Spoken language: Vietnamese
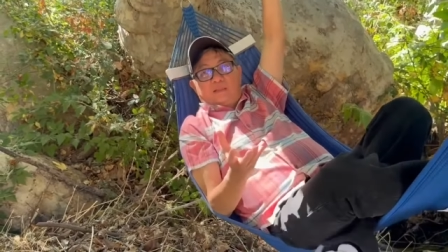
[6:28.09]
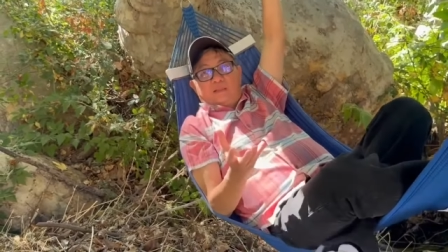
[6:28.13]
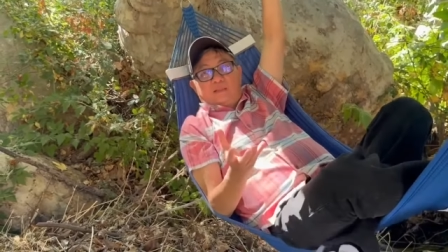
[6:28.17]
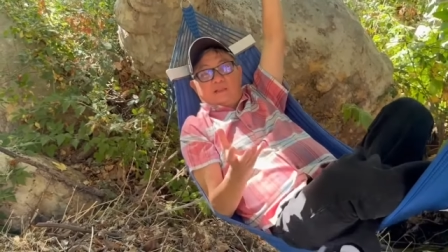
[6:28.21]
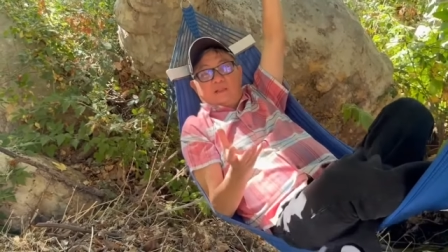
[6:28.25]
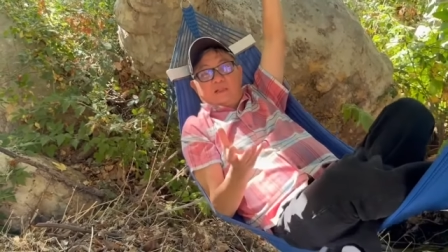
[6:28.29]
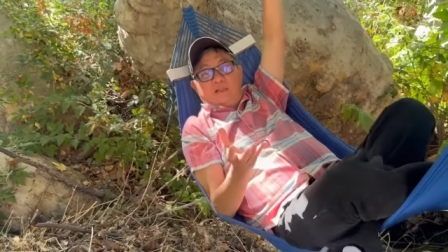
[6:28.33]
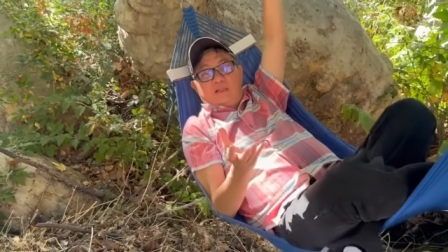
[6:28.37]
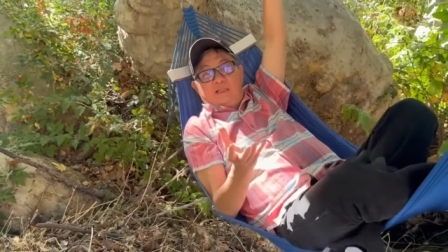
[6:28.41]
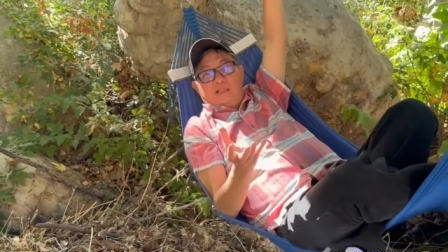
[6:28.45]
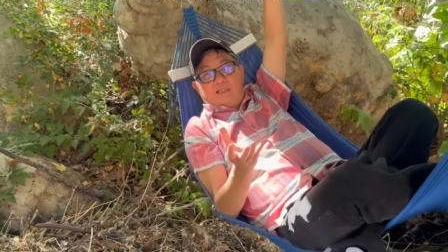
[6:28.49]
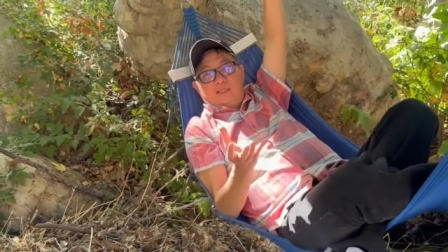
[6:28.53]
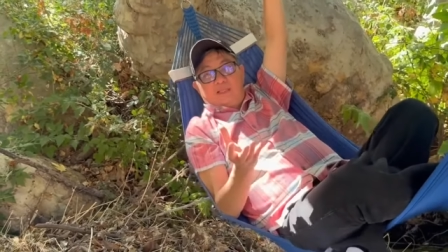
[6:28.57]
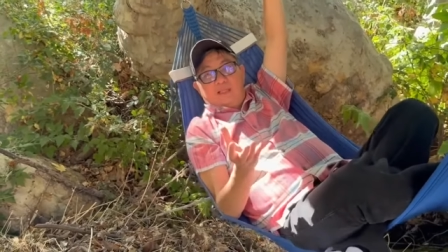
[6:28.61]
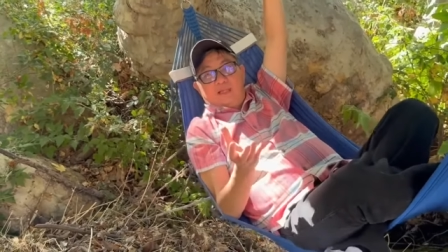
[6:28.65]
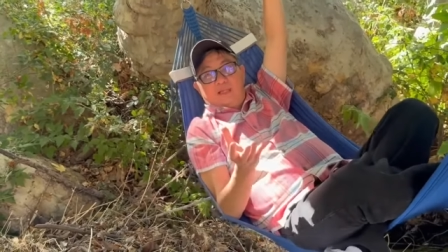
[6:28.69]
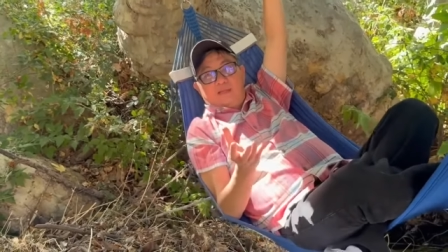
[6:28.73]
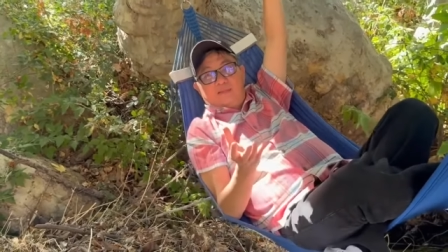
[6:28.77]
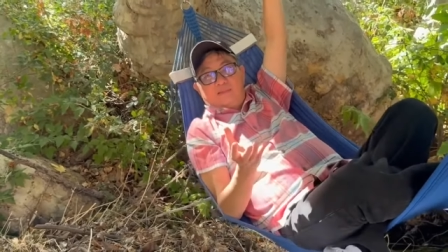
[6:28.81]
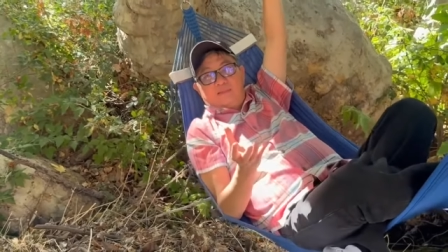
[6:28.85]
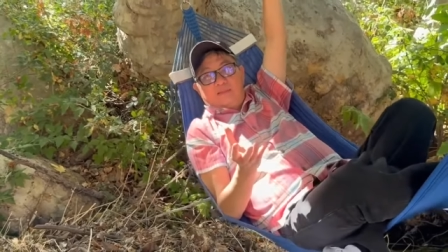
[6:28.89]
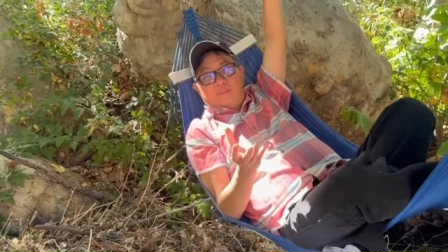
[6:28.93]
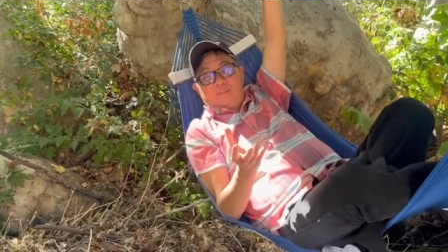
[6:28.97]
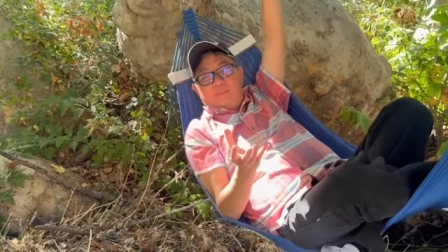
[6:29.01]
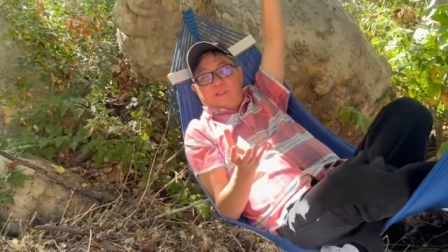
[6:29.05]
đó là về
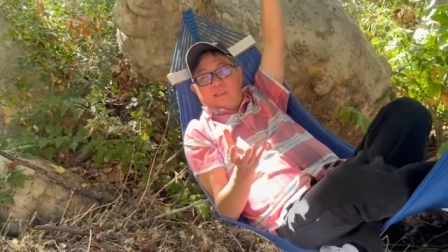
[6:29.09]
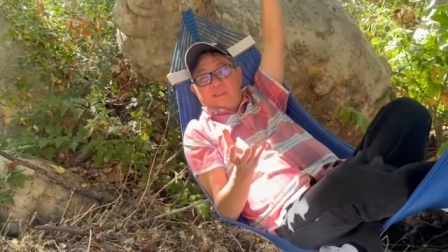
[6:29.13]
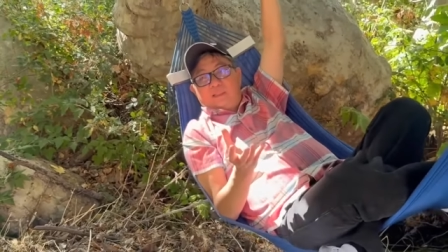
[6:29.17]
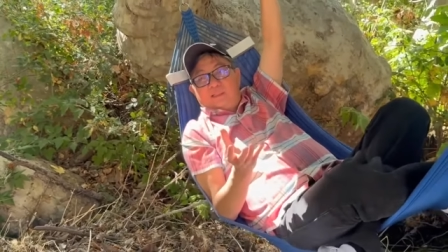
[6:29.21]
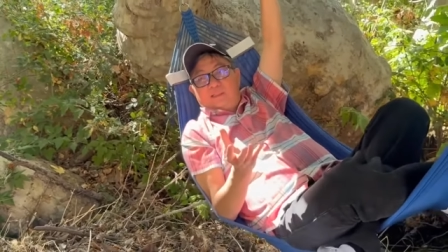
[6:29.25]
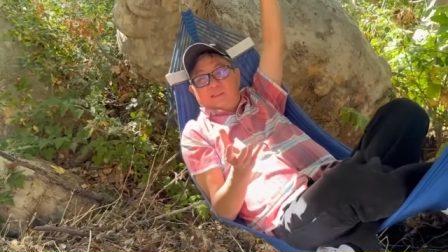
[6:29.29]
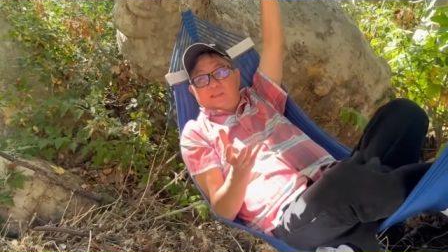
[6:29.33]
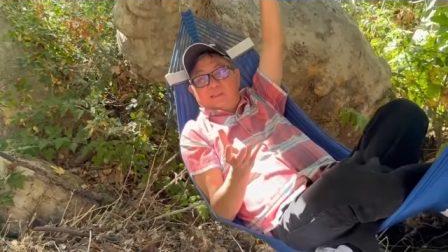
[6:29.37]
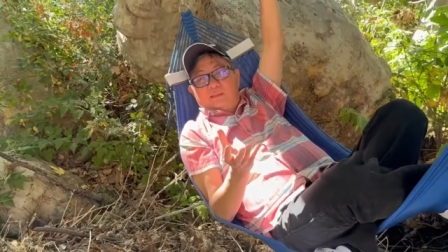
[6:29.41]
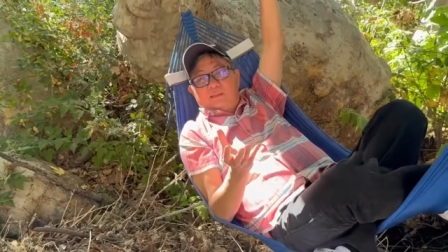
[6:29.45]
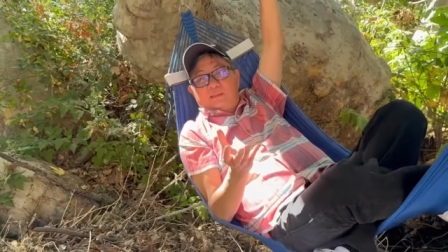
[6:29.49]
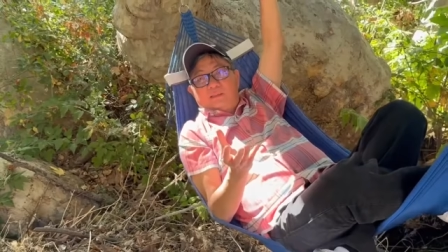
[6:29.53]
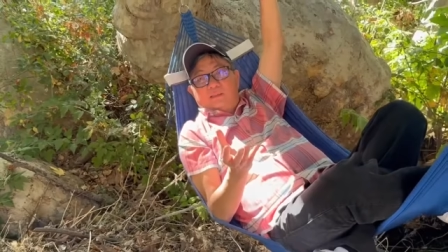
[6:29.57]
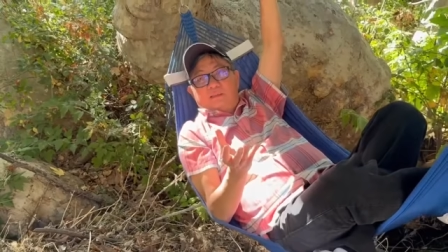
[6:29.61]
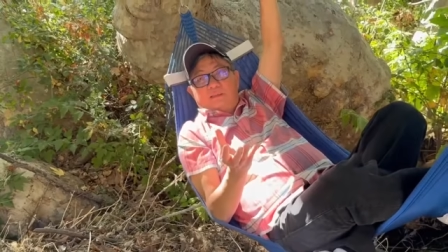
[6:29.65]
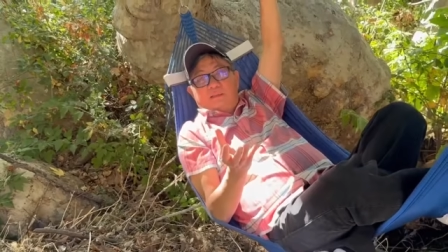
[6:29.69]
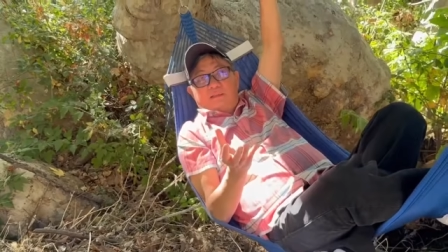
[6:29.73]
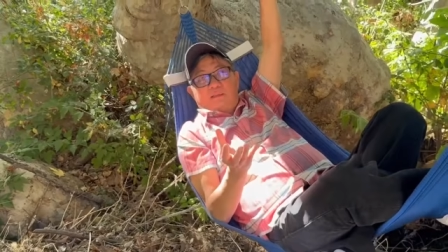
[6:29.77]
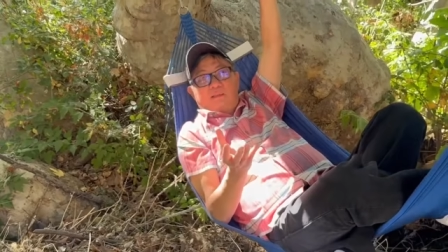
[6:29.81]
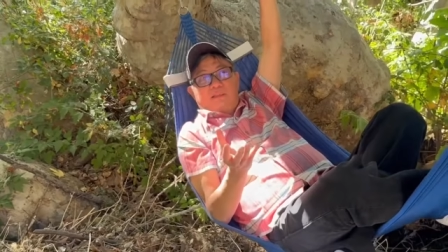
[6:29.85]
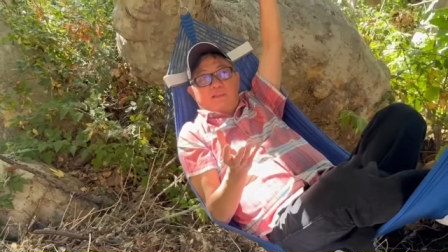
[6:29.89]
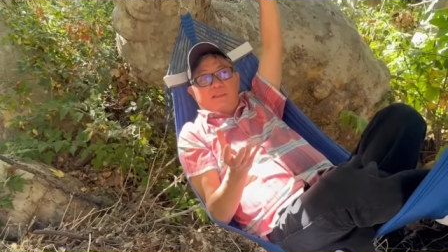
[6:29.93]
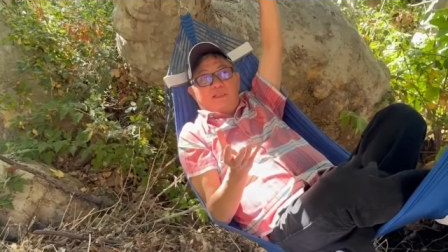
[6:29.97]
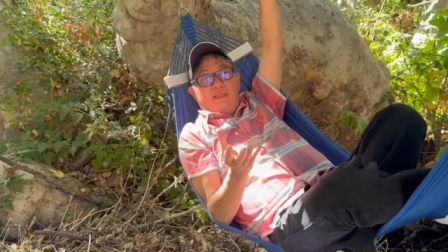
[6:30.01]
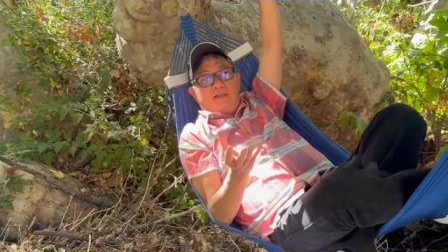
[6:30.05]
tâm linh
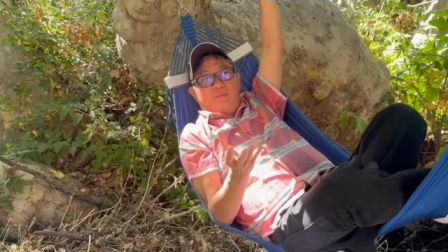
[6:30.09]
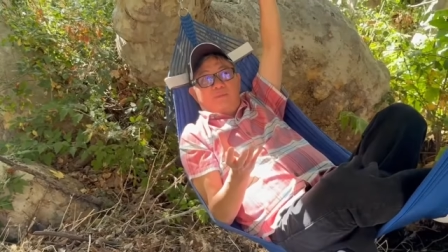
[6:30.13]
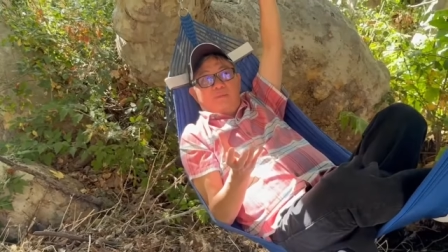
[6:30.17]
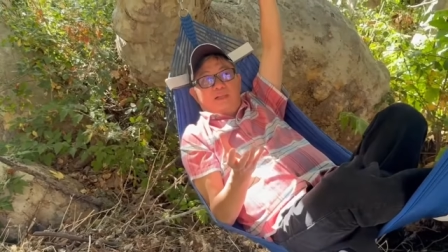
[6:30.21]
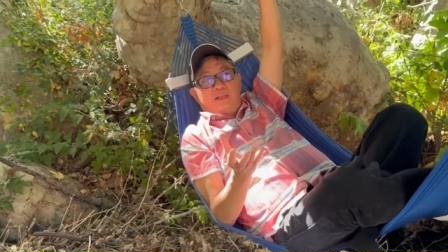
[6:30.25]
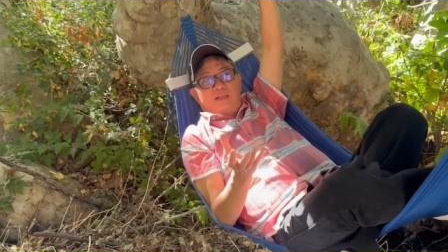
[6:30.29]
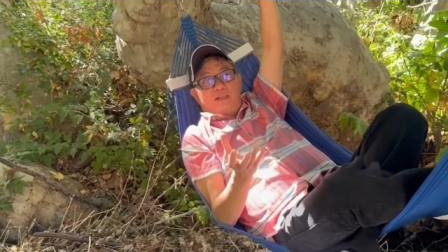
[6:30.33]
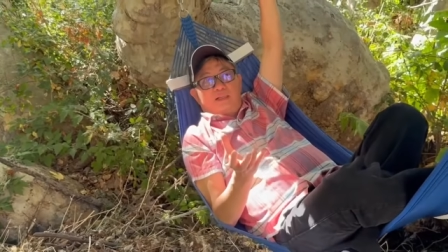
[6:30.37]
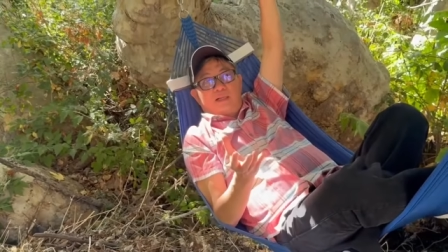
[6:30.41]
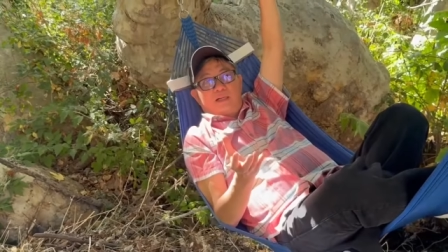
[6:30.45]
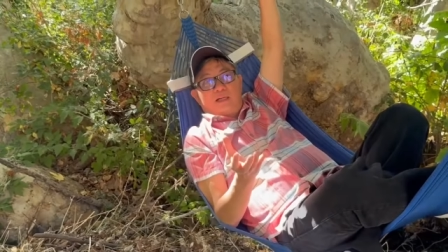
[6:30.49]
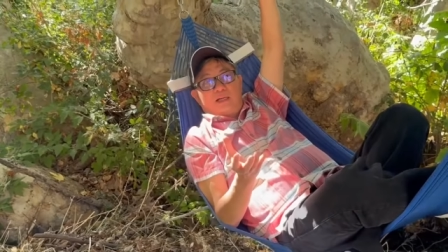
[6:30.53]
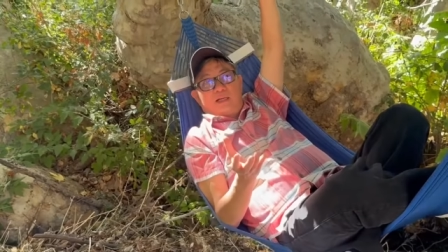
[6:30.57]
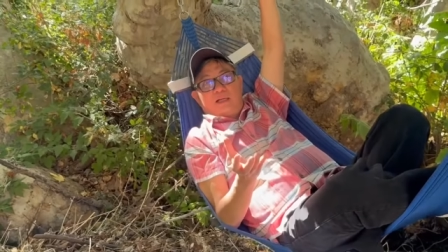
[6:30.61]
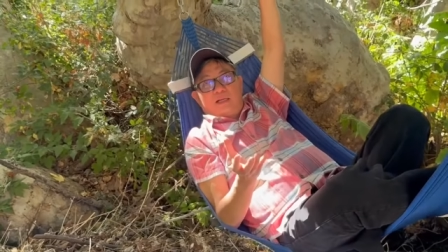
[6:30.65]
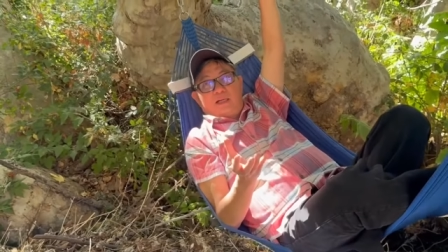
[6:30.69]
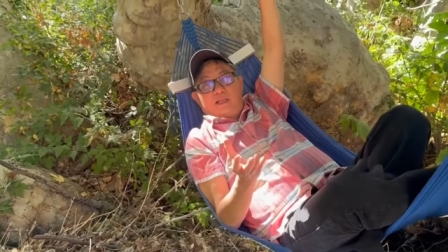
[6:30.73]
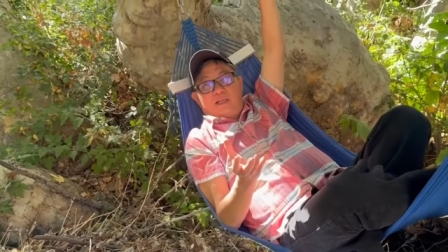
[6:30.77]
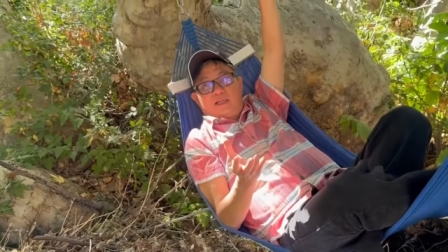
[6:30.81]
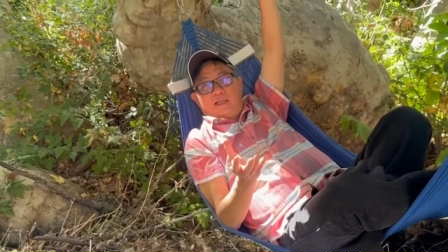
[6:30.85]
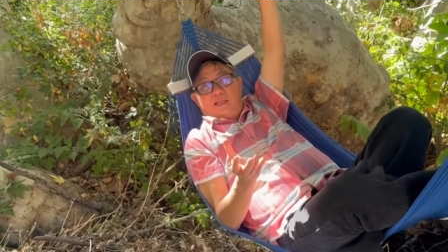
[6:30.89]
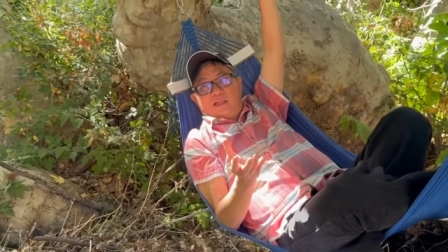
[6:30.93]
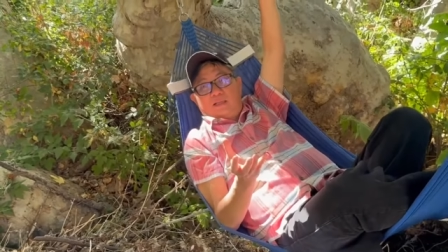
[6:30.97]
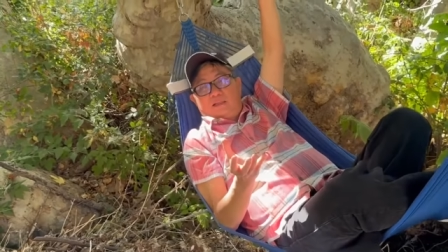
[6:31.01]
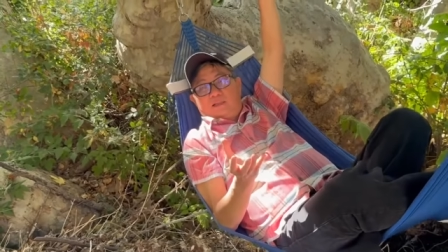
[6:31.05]
còn về mặt đời
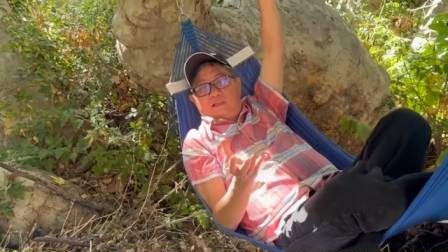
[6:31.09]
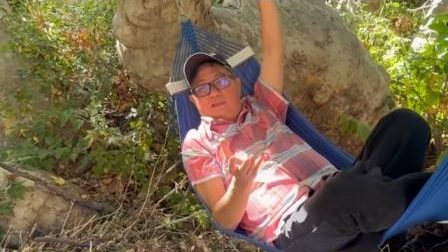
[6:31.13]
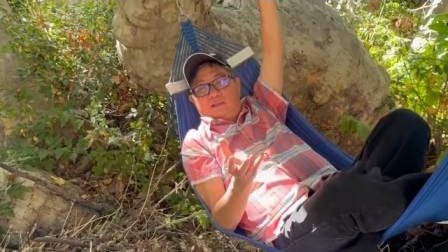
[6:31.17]
á